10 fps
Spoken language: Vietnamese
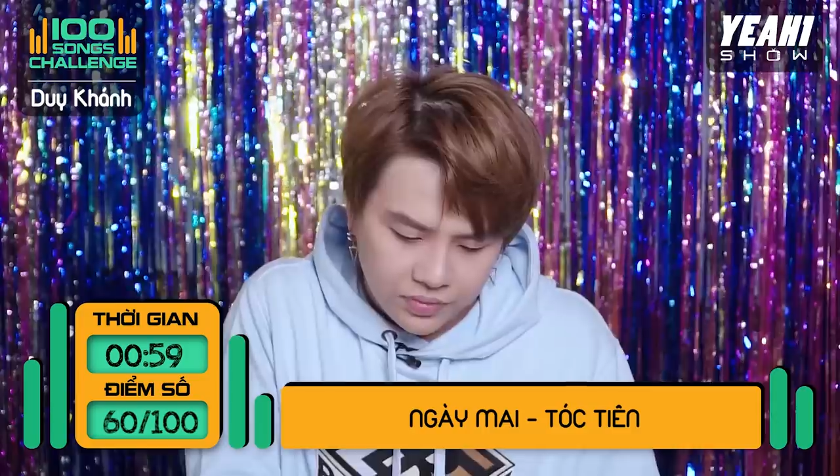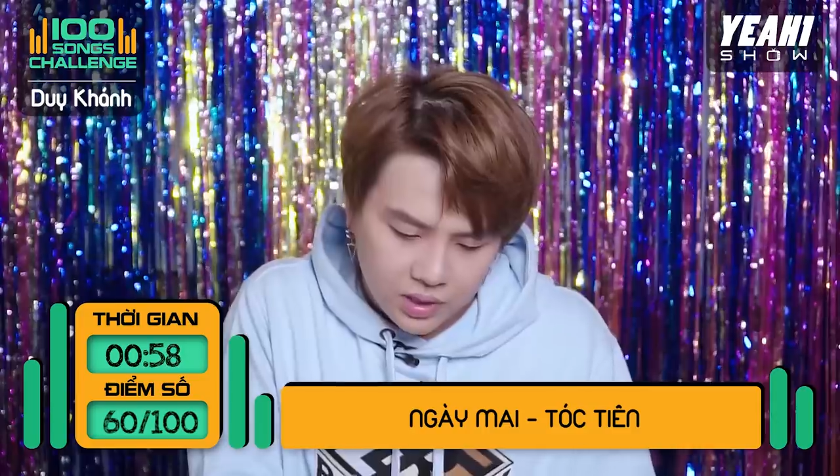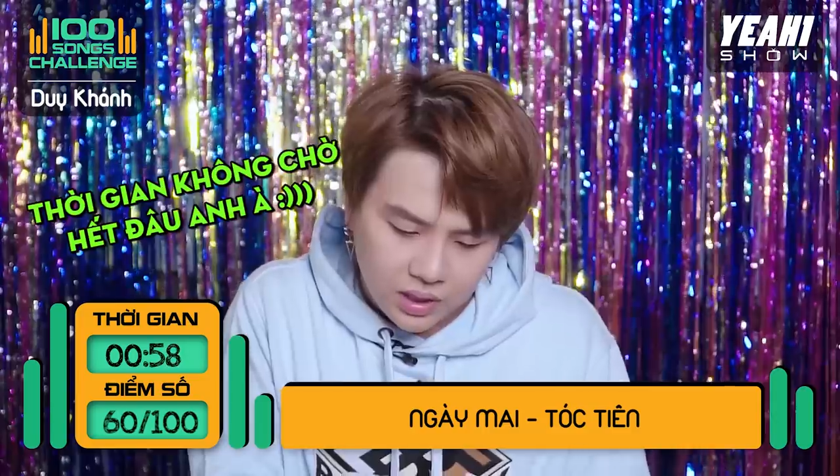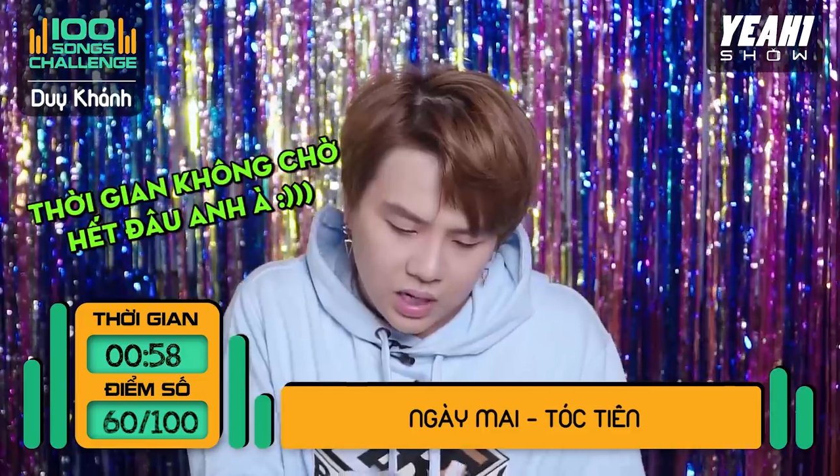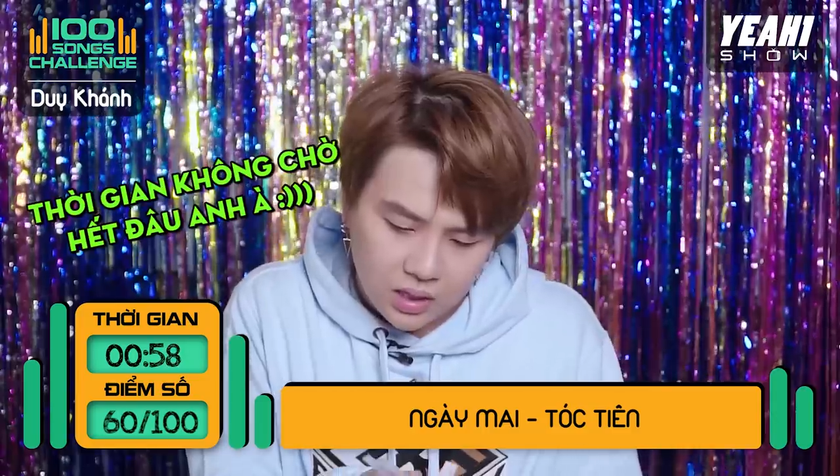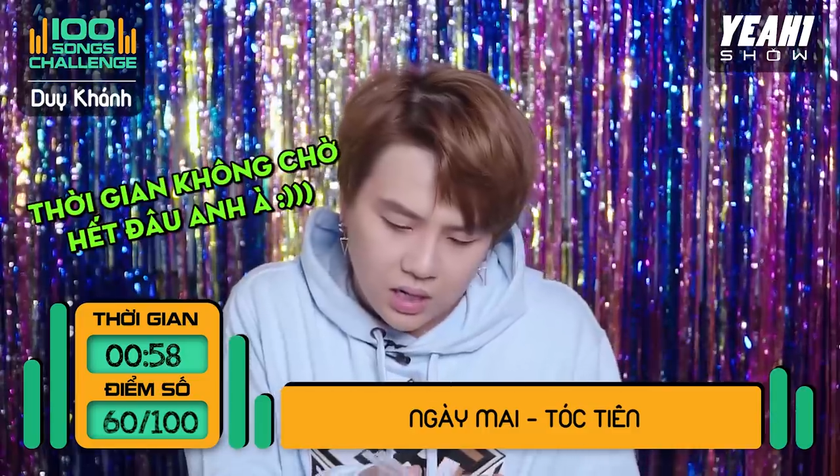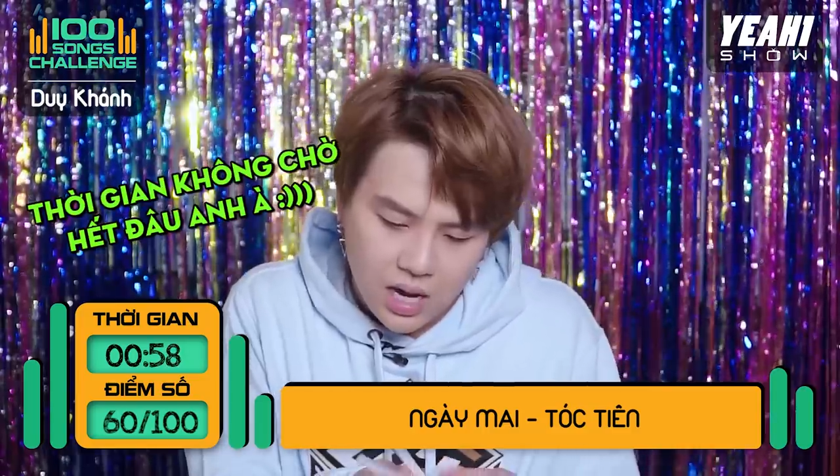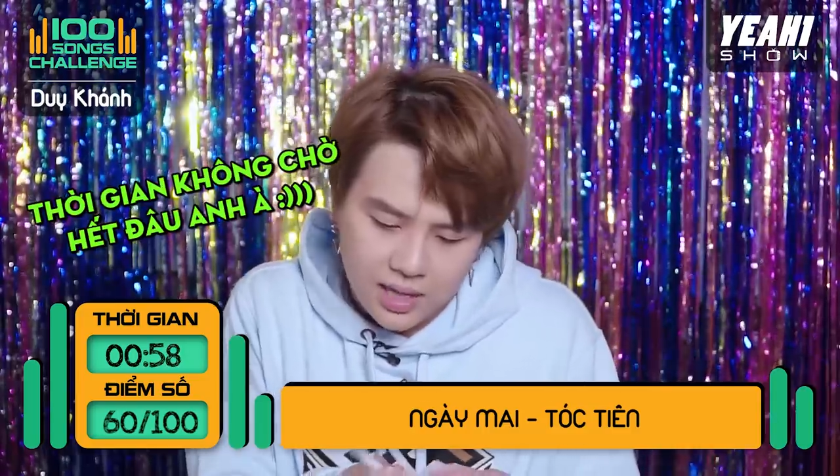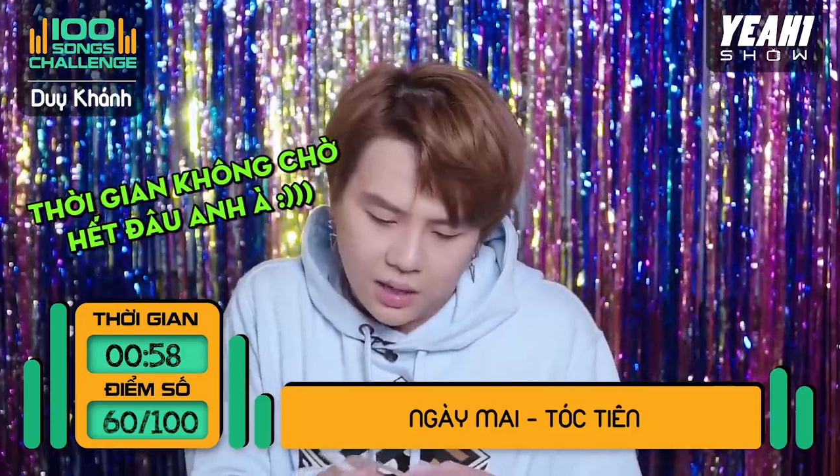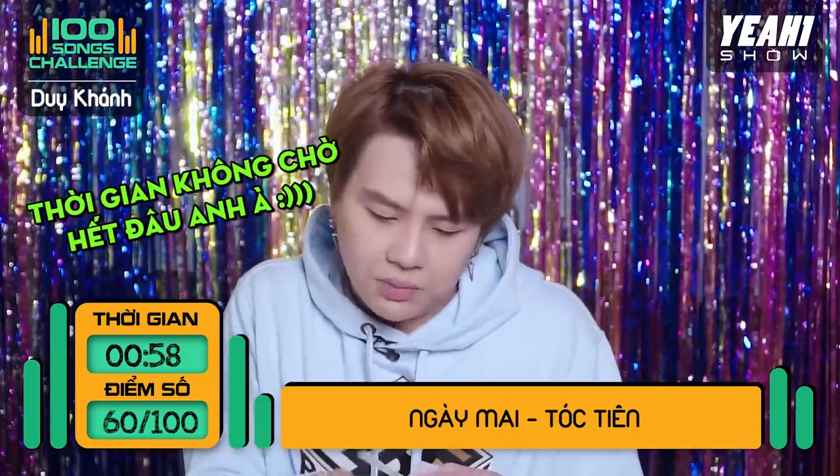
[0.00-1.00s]
từ từ từ
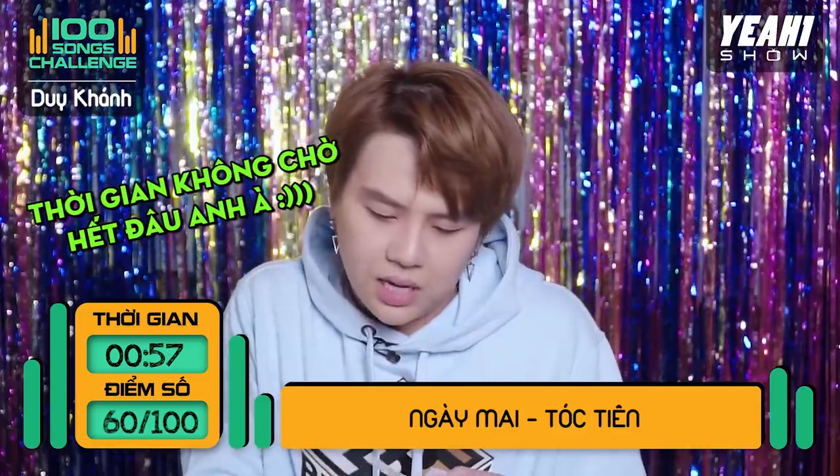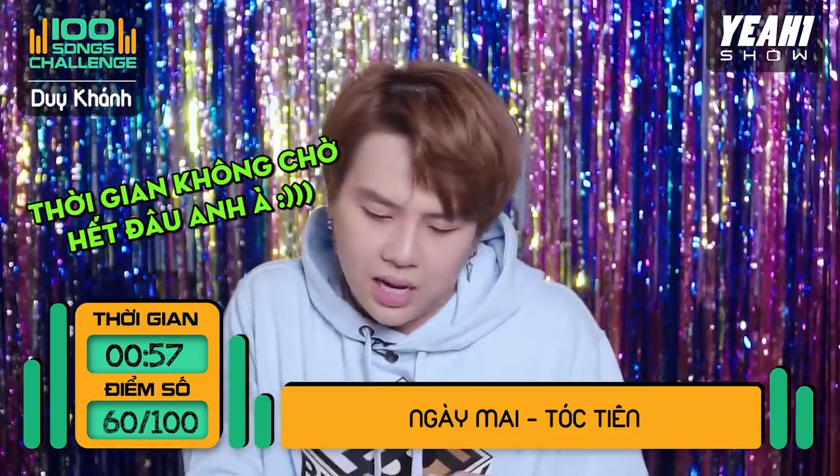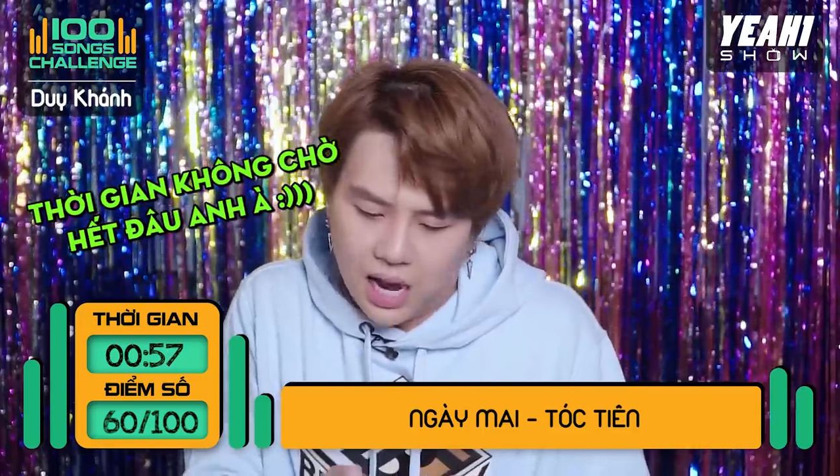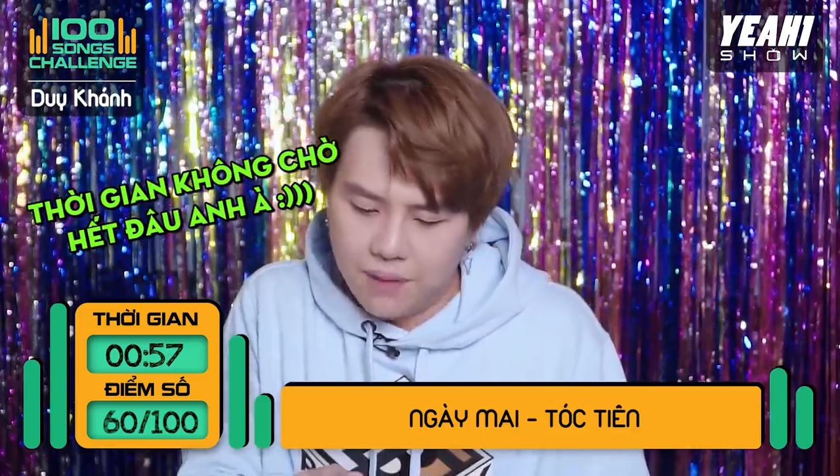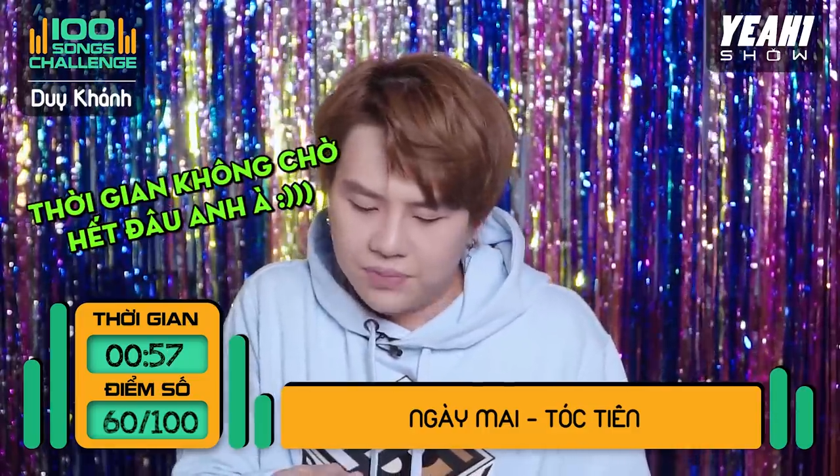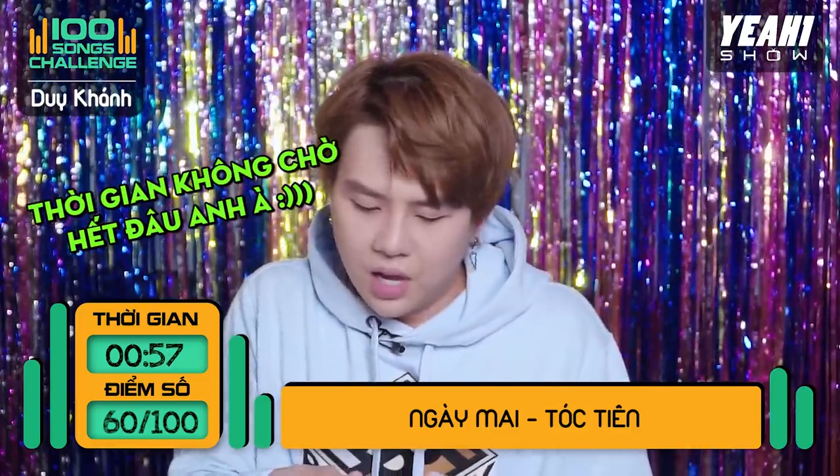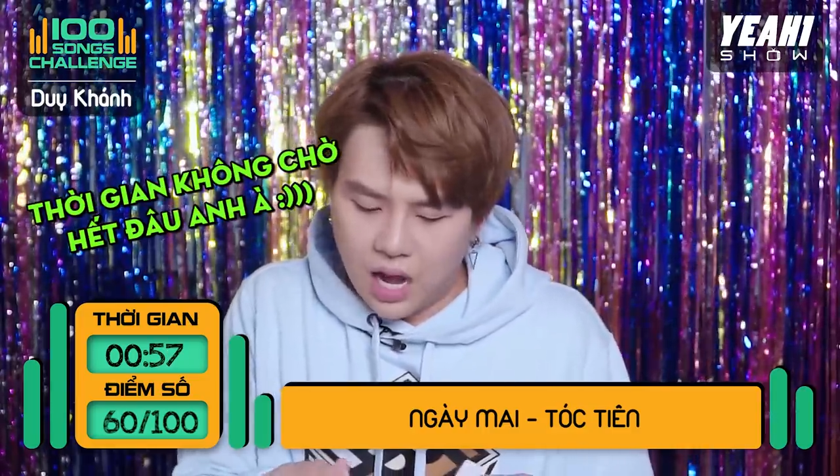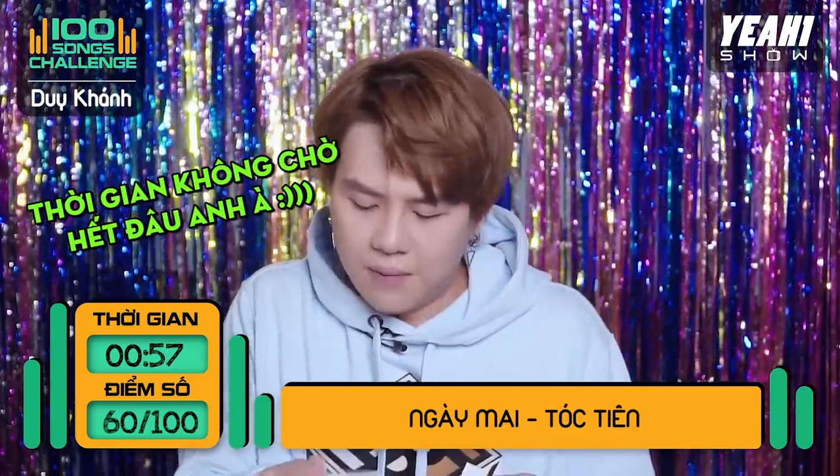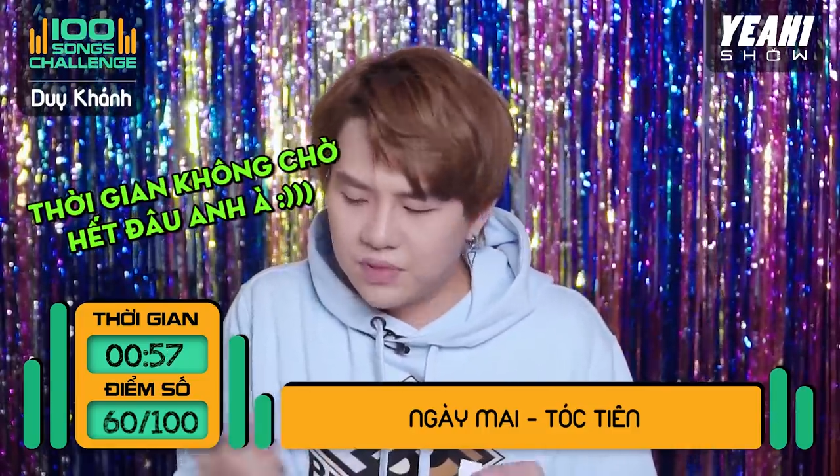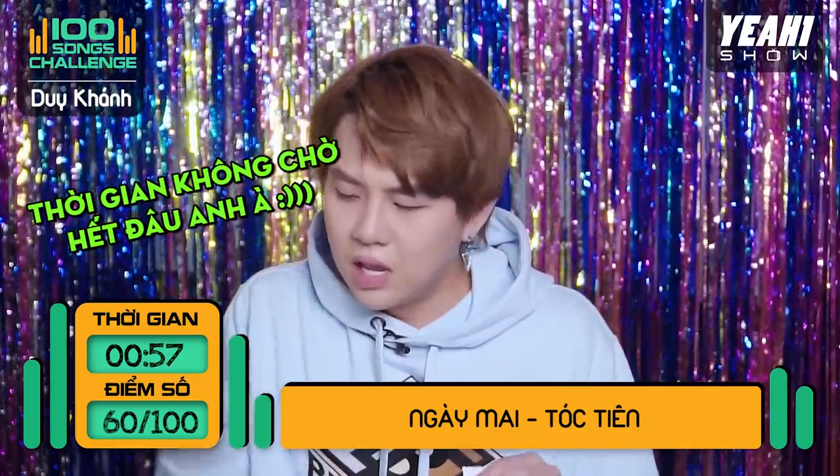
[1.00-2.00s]
tóc tiên um,
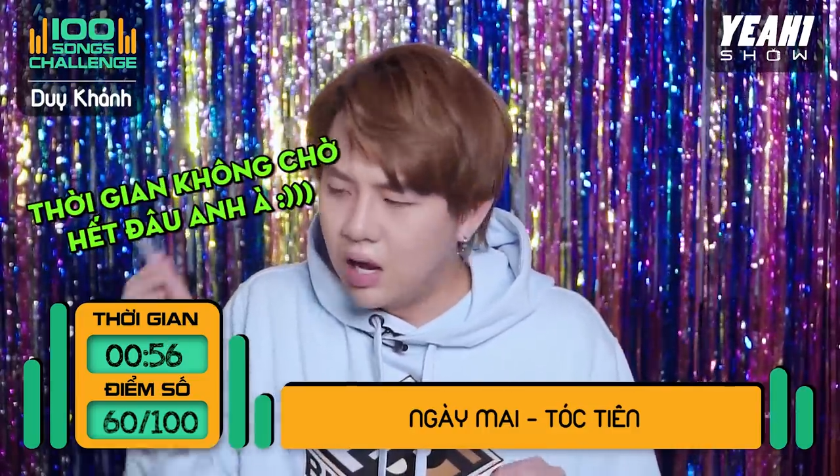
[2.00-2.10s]
um,